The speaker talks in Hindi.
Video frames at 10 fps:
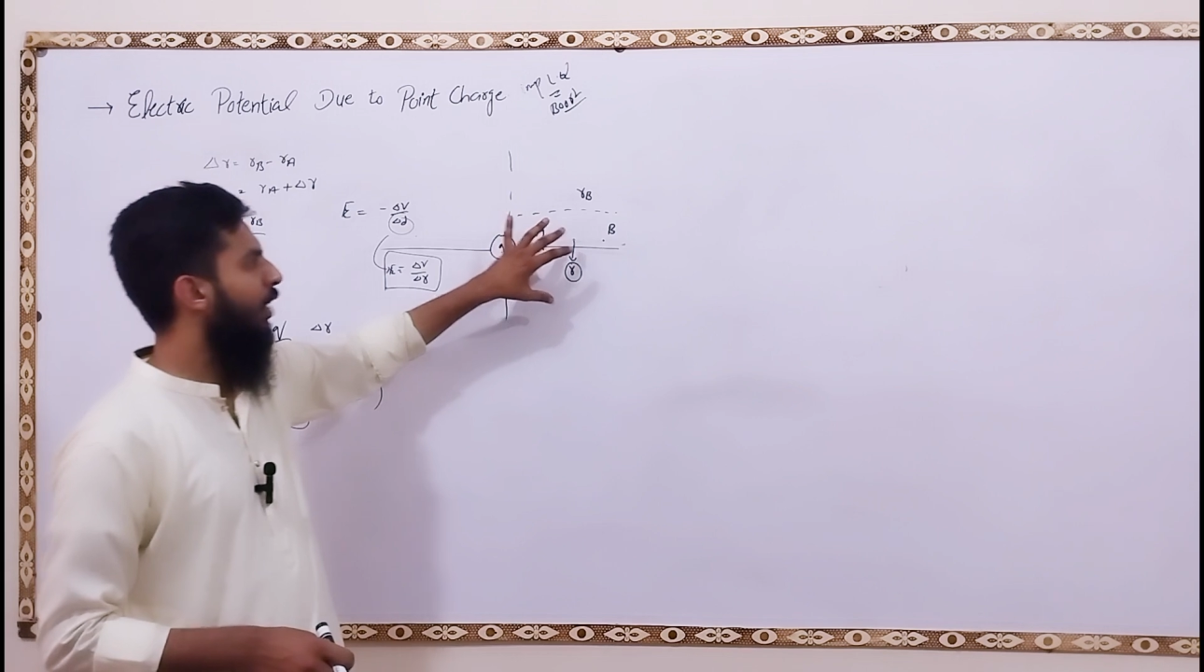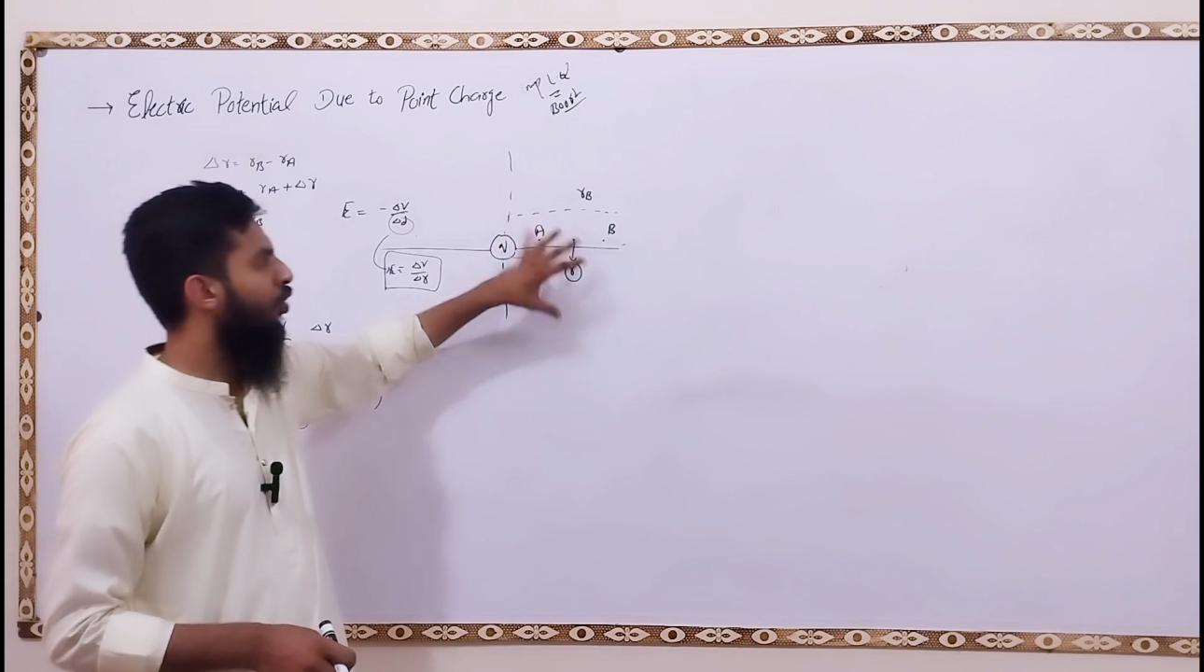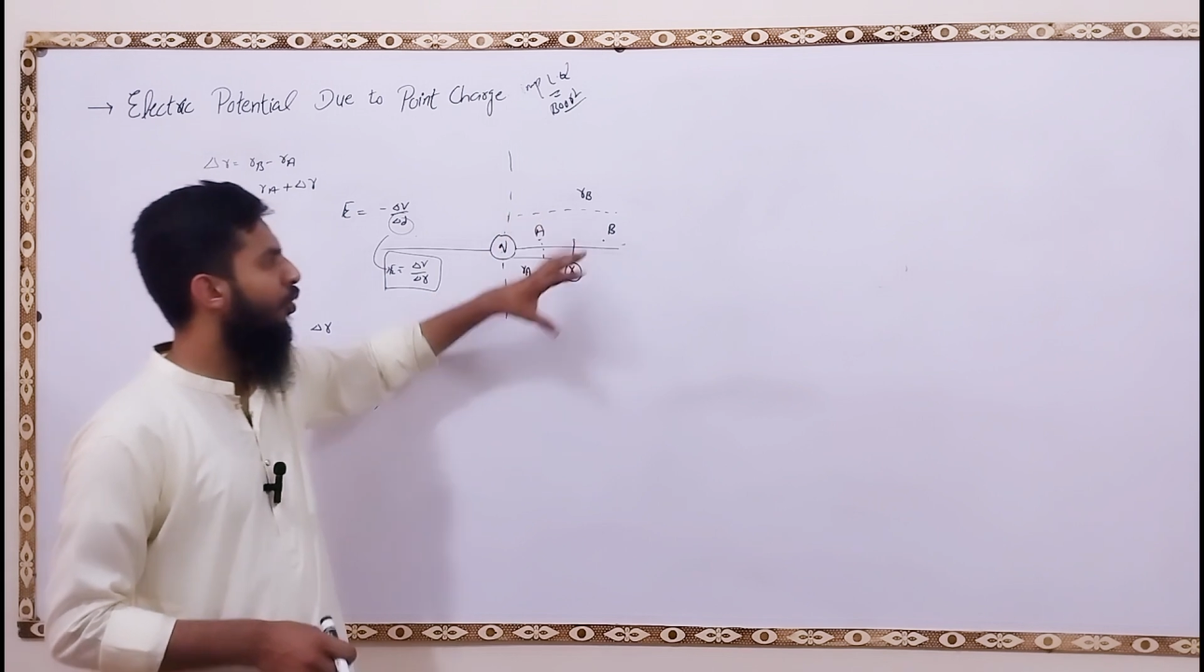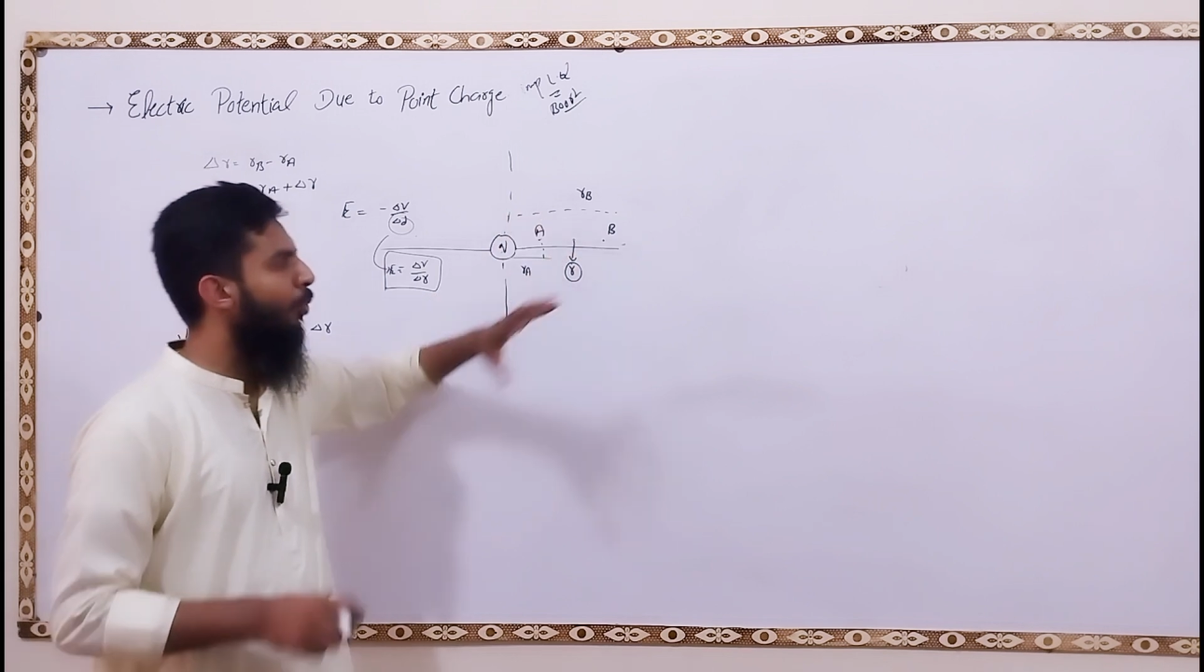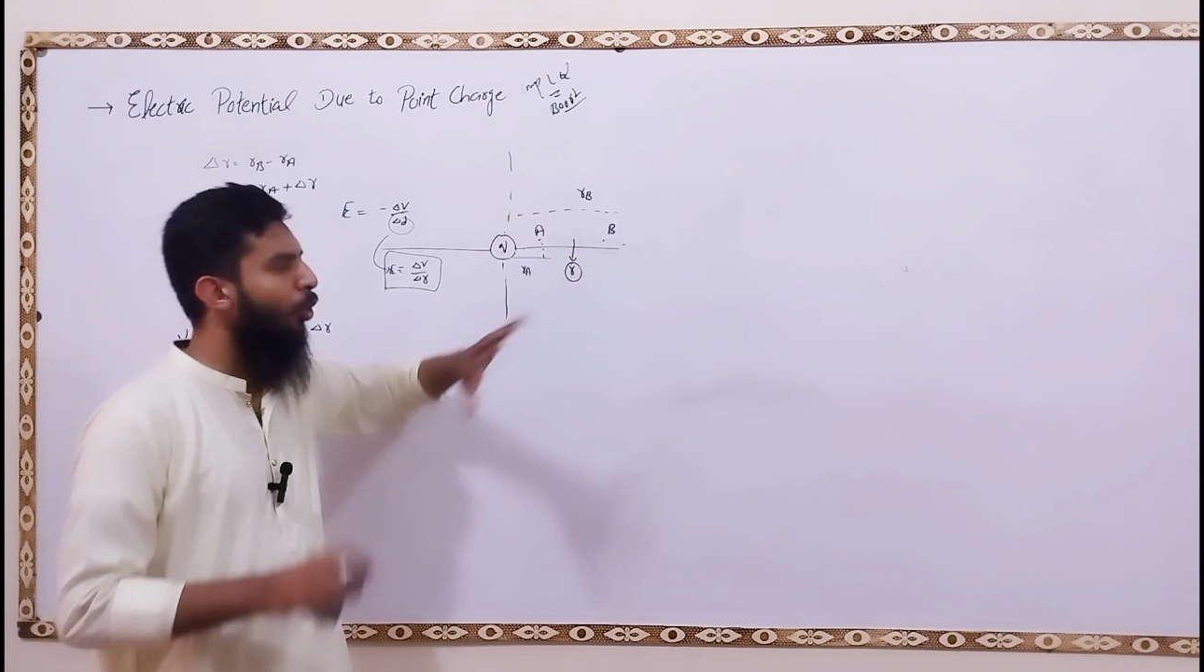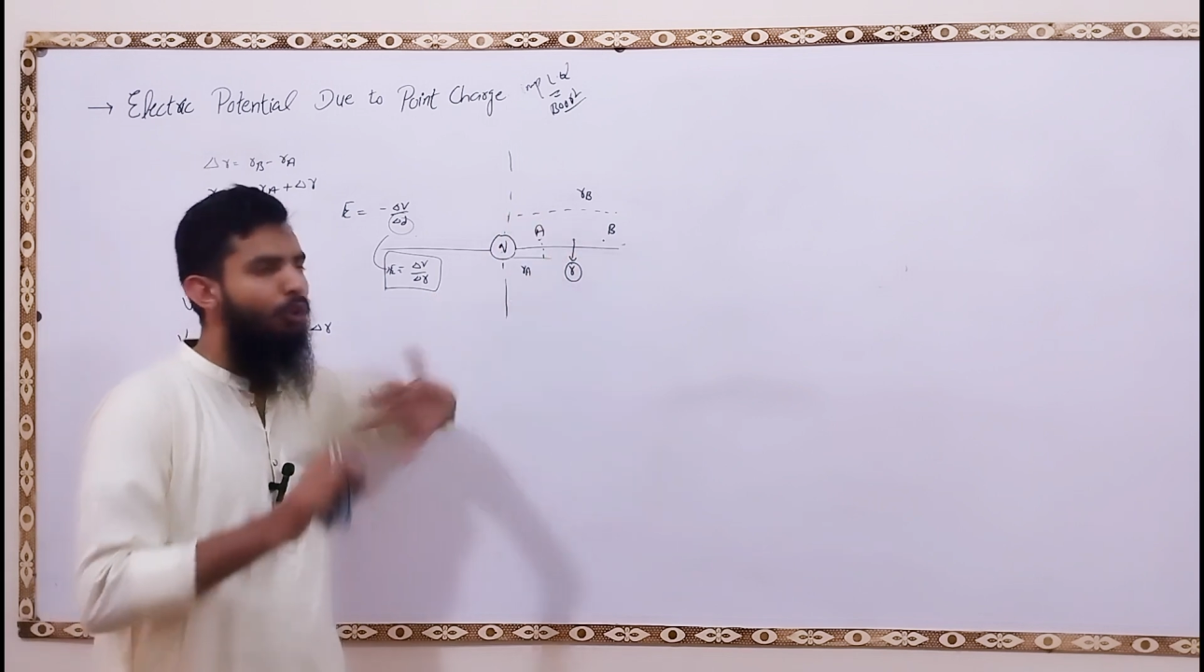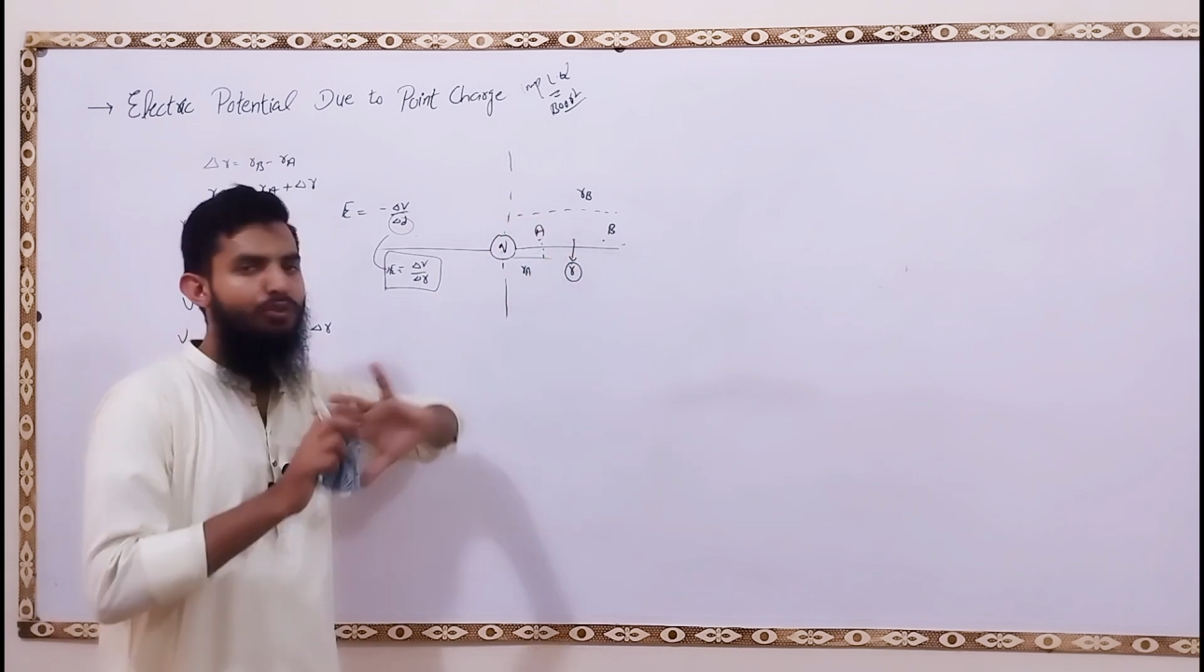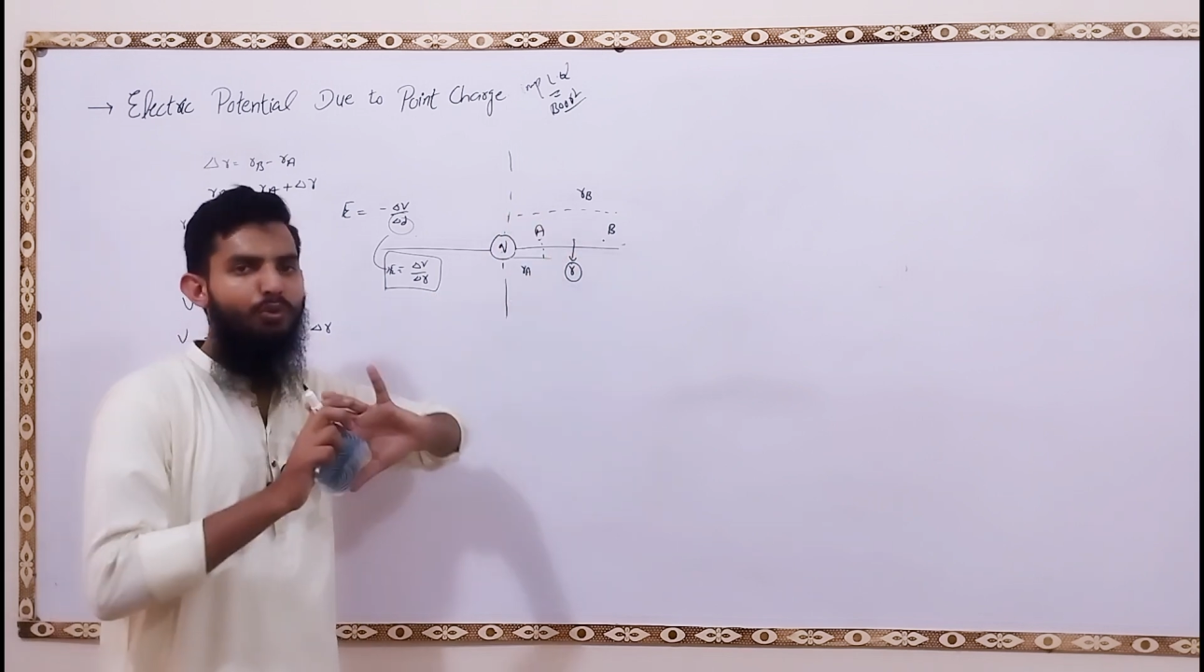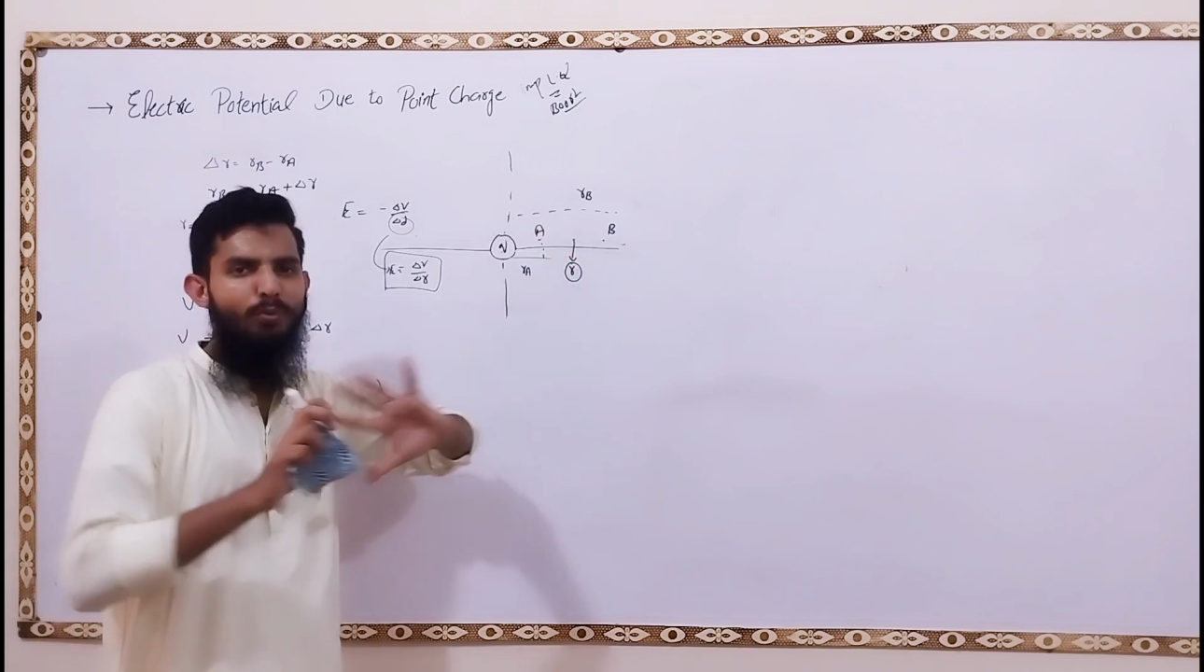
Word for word: इनको बहुत